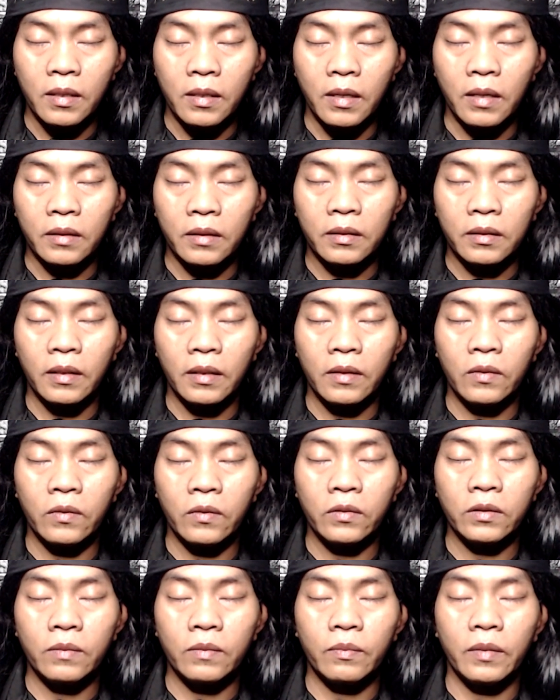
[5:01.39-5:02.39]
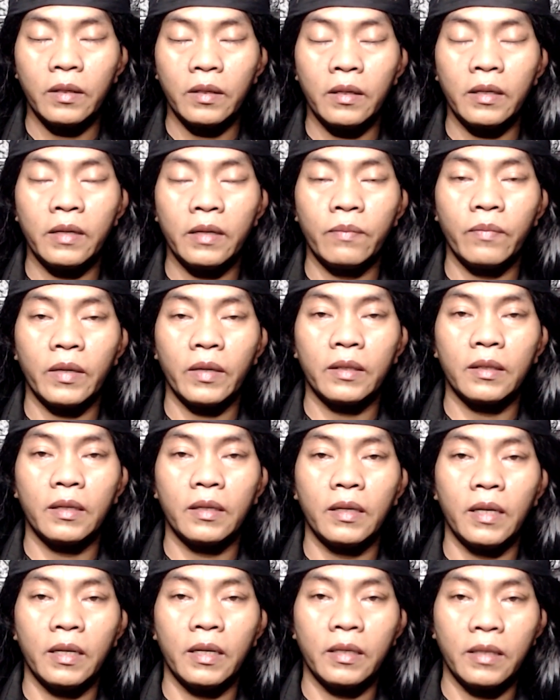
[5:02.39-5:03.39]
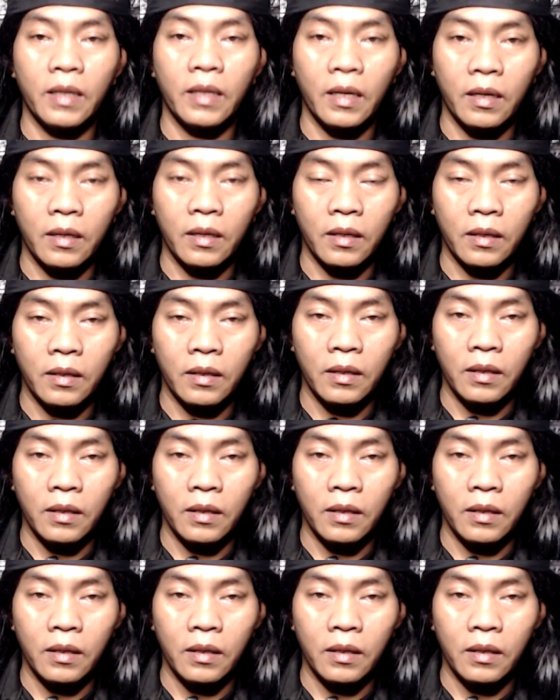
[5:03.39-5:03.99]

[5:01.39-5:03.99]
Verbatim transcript: yang terus berlipat ganda.